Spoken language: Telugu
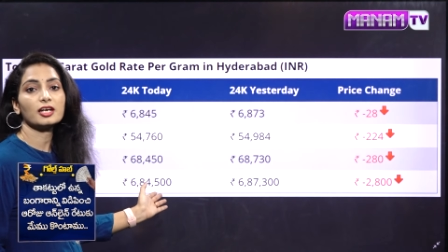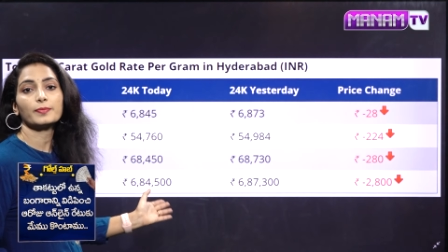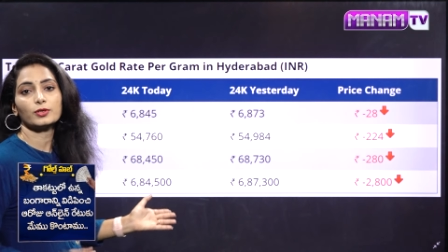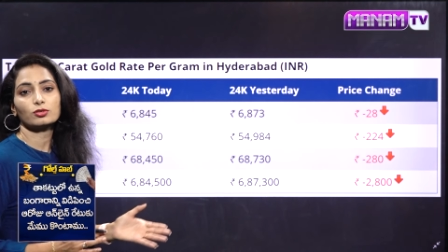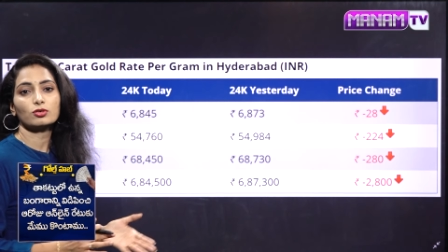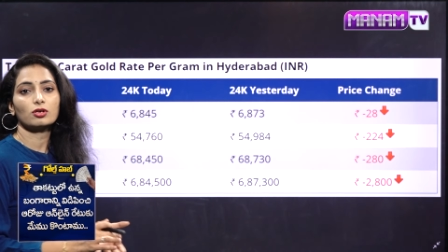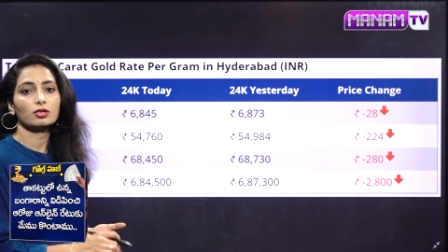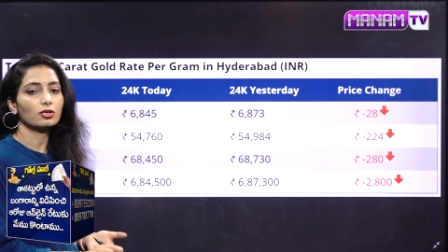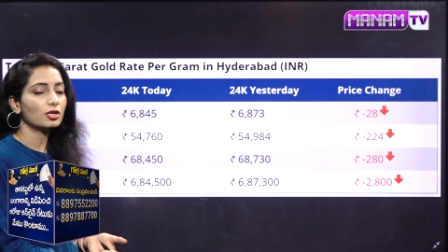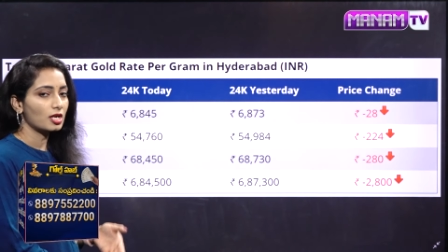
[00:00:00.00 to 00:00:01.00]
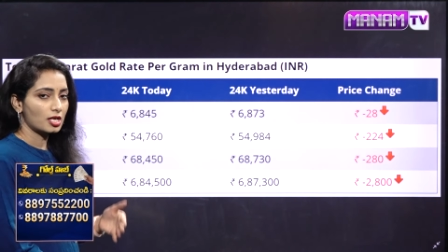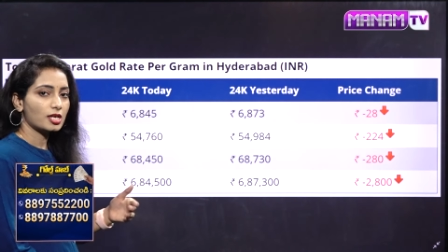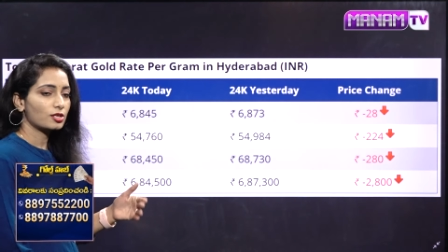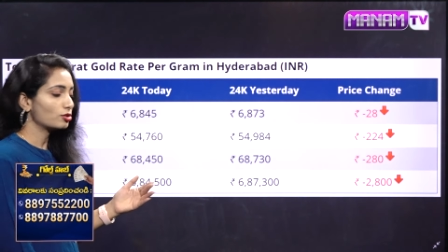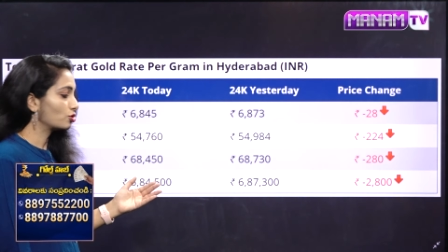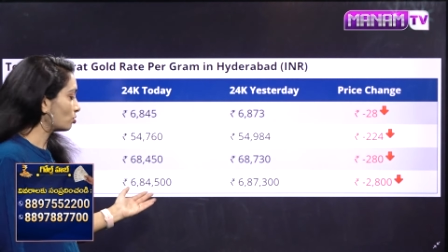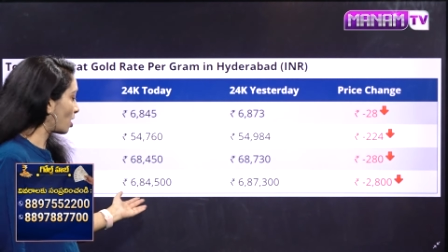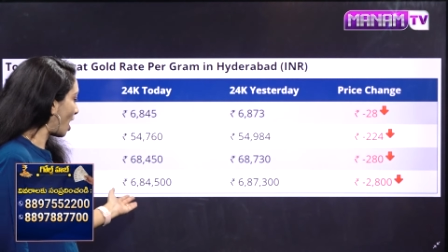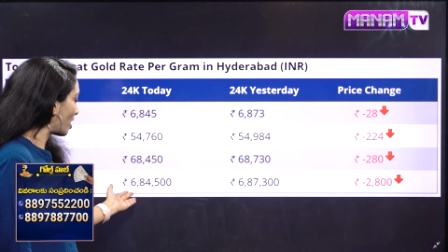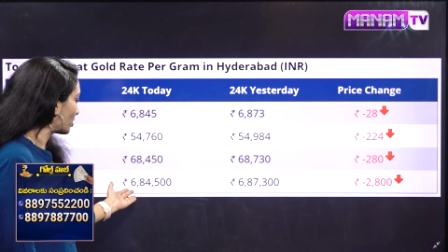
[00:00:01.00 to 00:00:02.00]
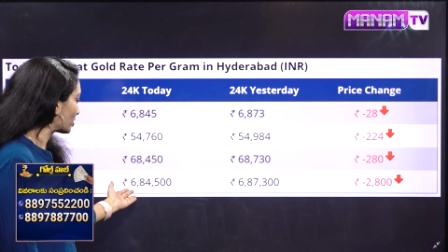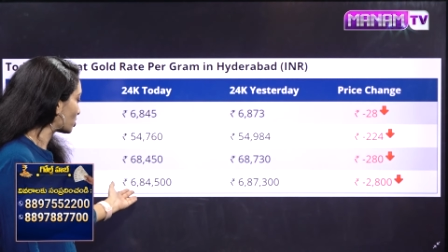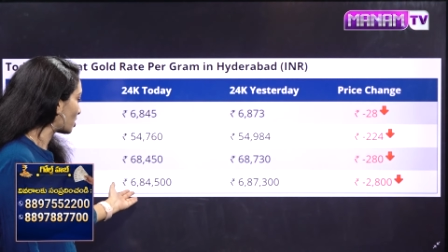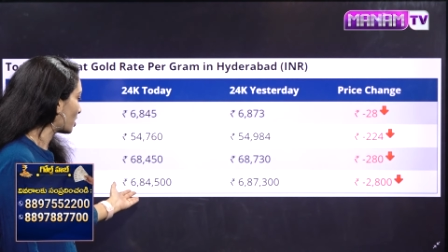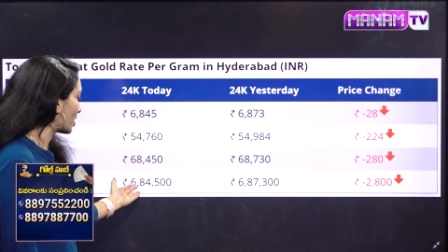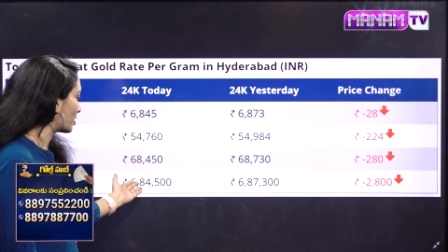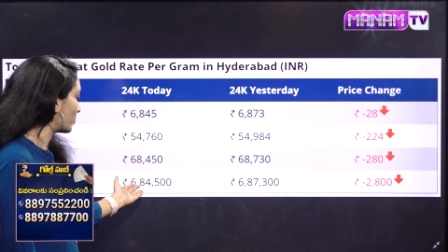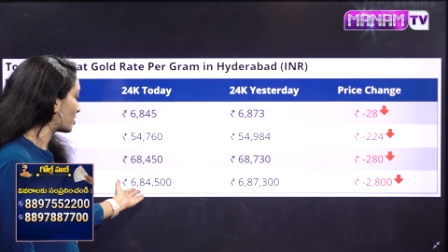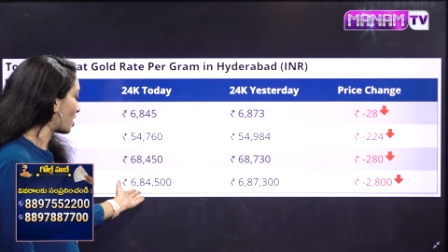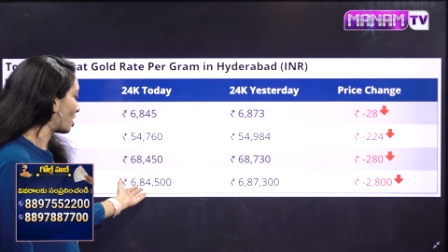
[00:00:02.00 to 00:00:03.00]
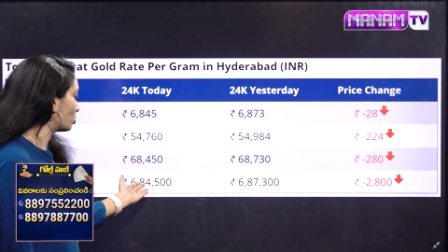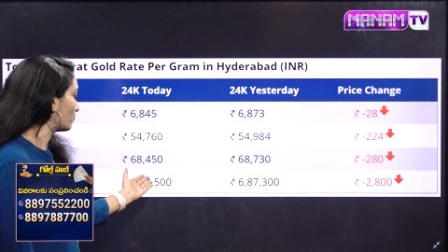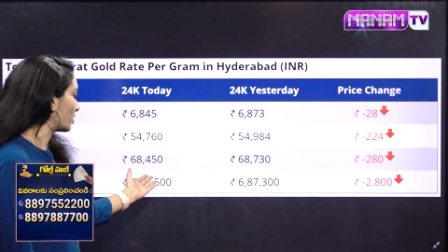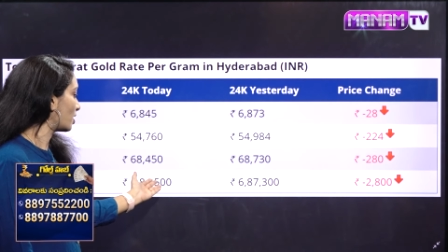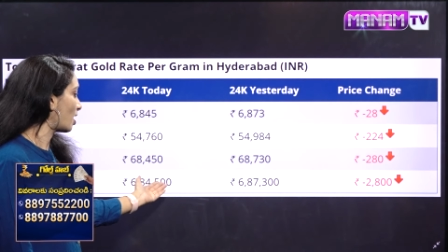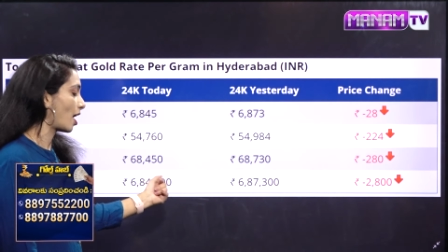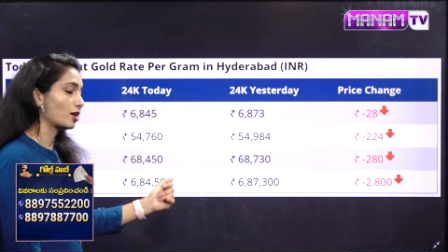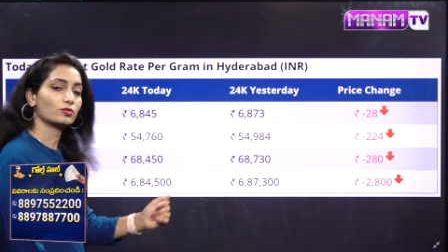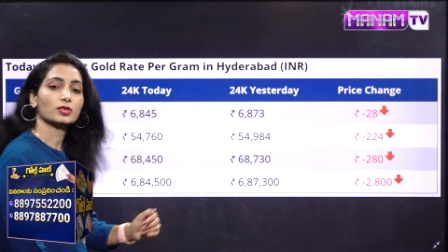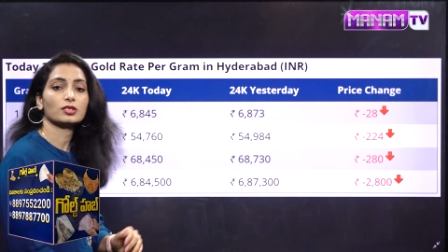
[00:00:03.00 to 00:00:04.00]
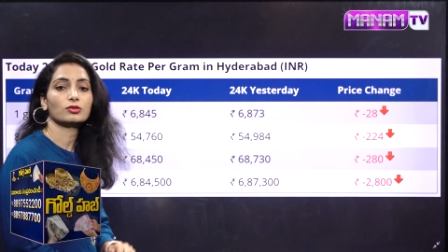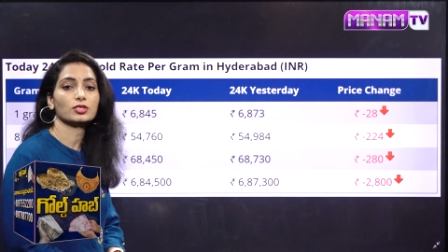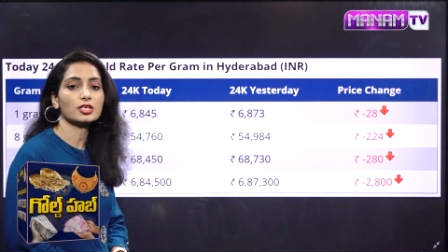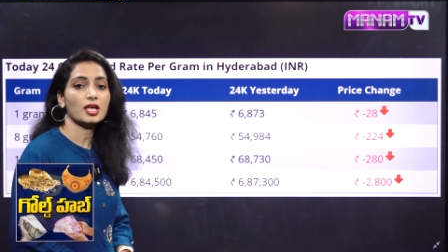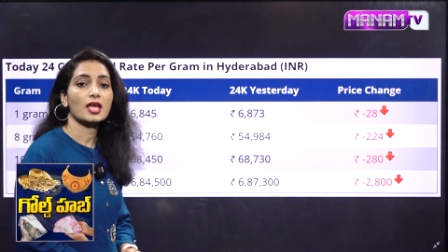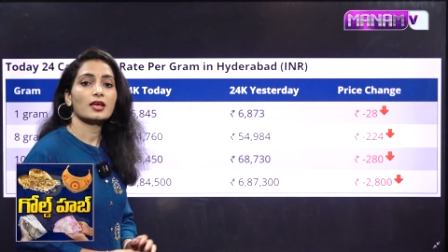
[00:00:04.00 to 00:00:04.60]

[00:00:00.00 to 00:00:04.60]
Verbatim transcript: రేట్ ప్యూర్ గోల్డ్లో ఈరోజు ఆరు లక్షల ఎనభై నాలుగు వేల ఐదు వందలు ఉంది